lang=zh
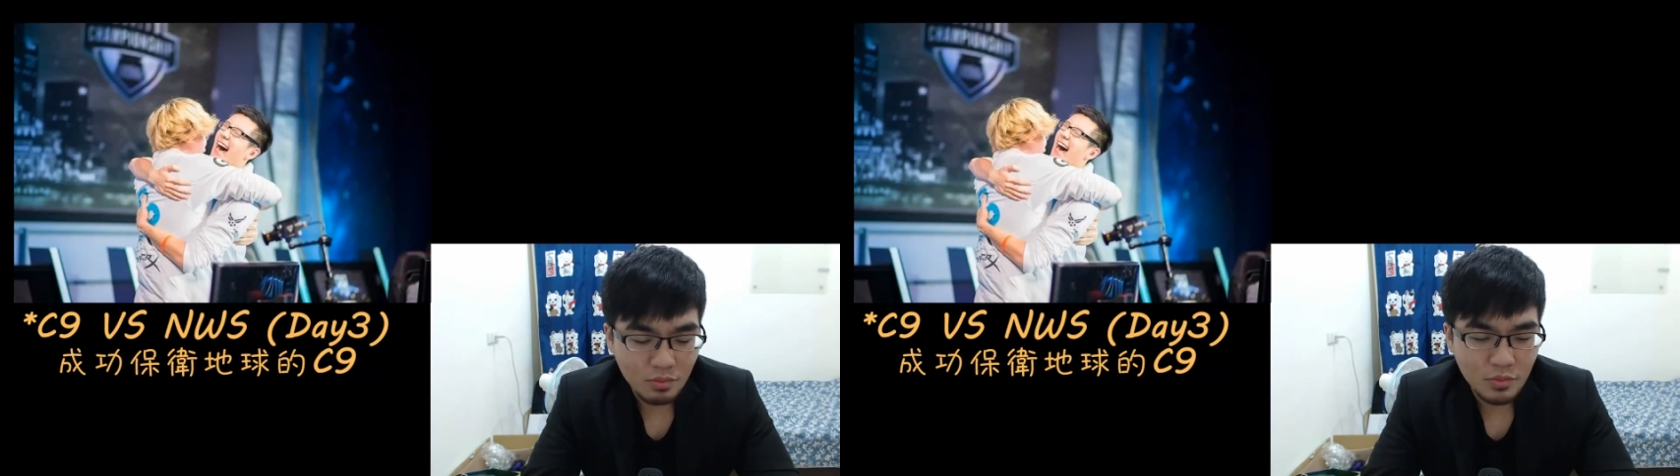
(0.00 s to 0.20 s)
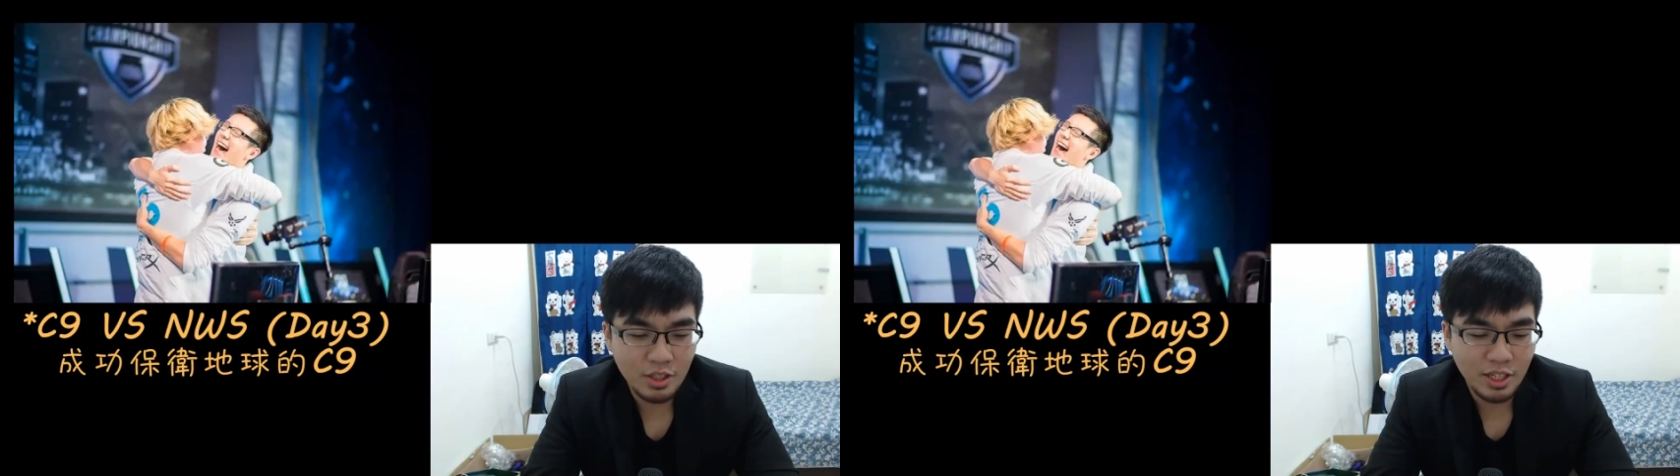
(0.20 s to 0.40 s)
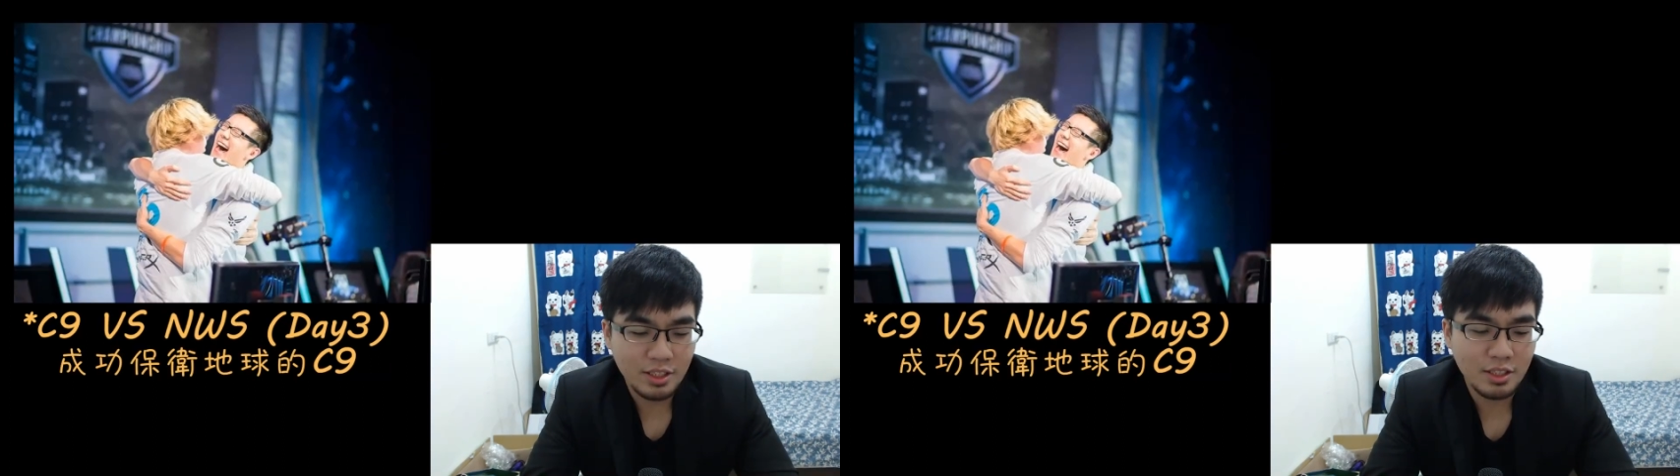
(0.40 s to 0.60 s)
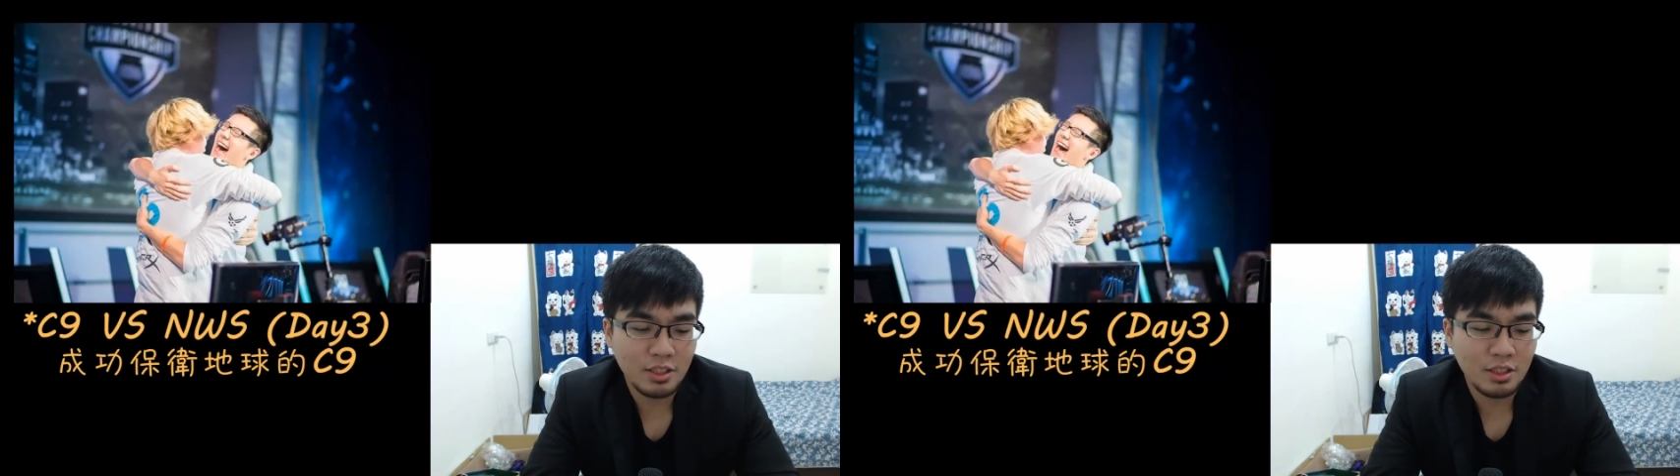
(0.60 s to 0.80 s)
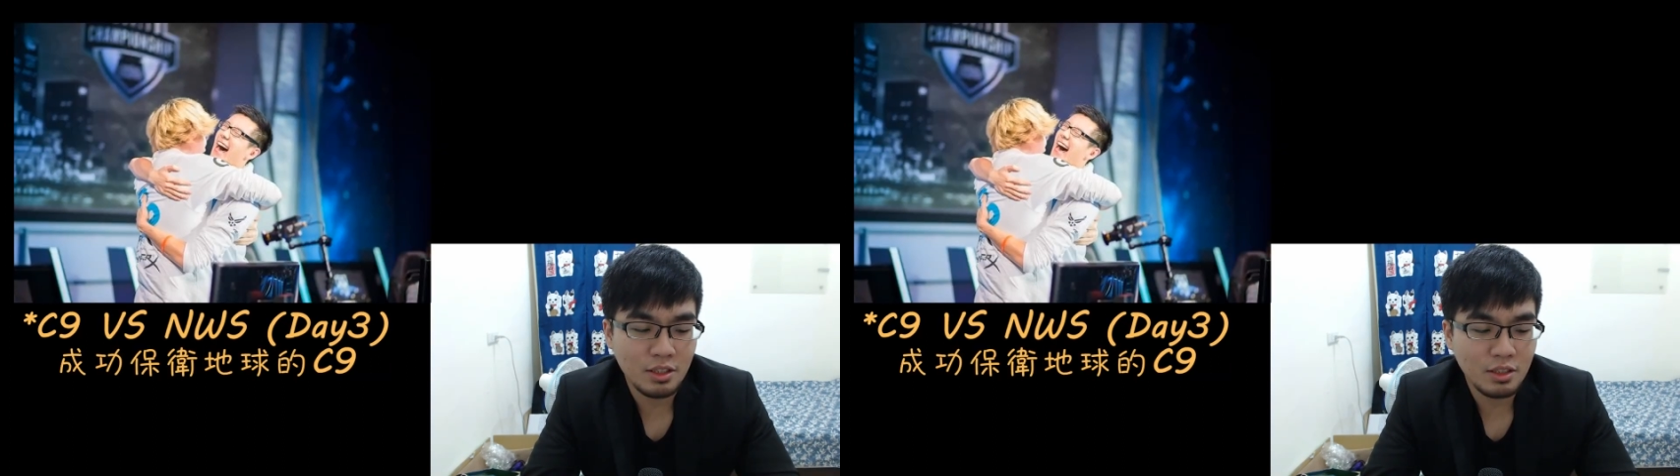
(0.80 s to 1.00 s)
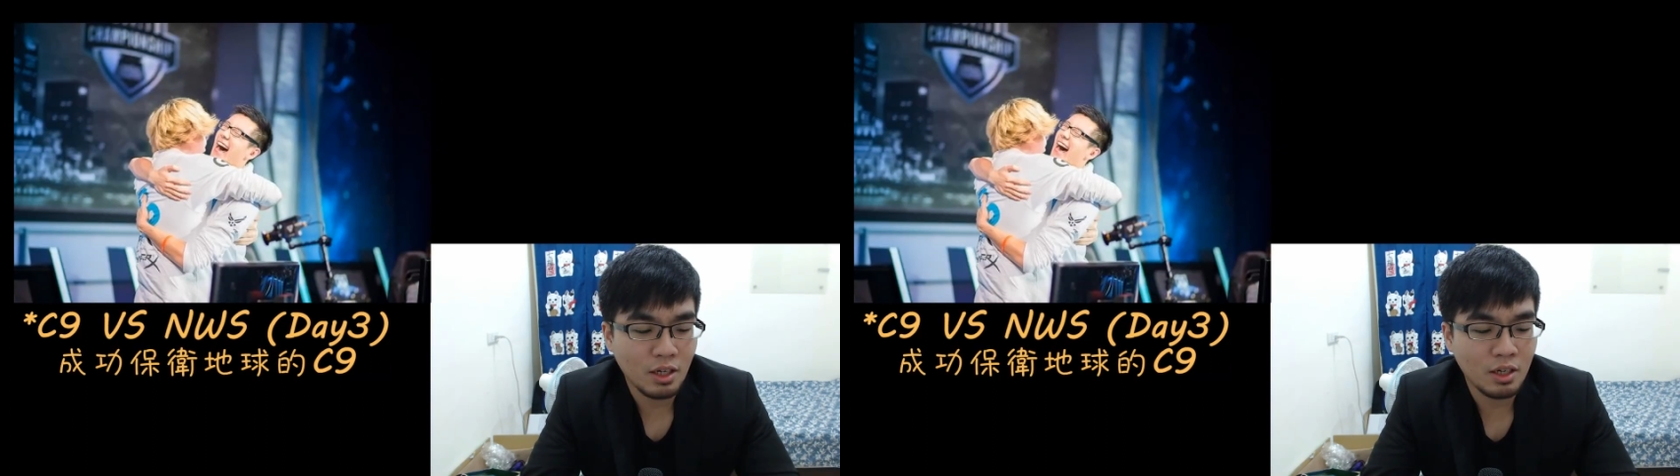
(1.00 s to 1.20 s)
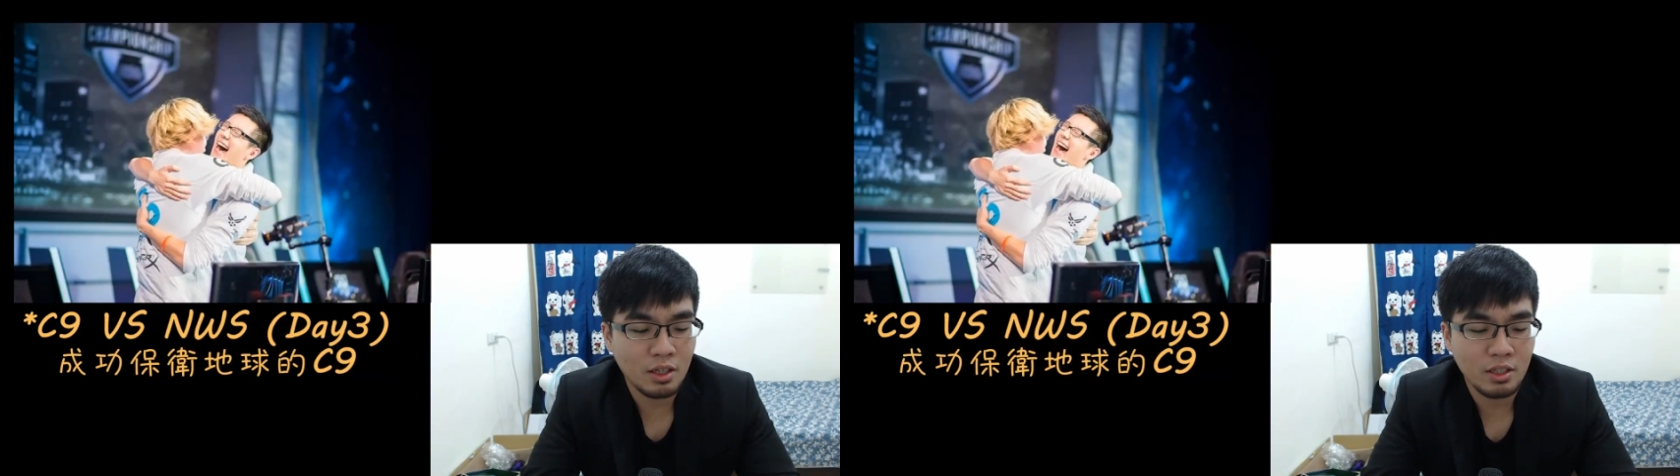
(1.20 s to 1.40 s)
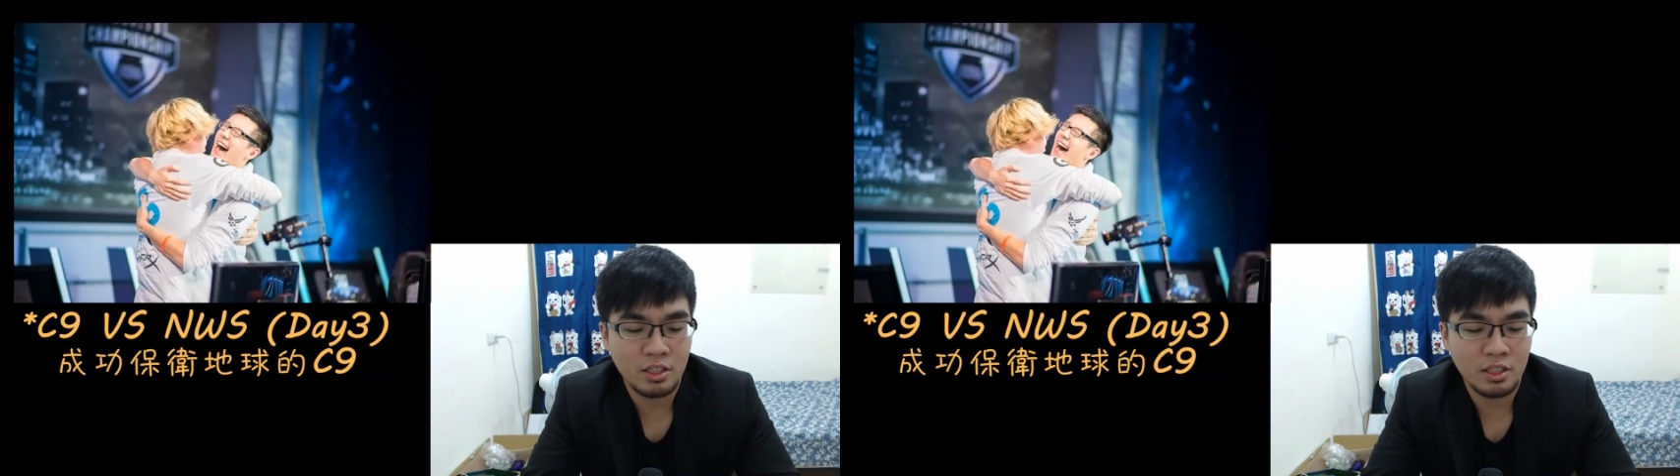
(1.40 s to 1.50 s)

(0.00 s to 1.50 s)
那其实呃，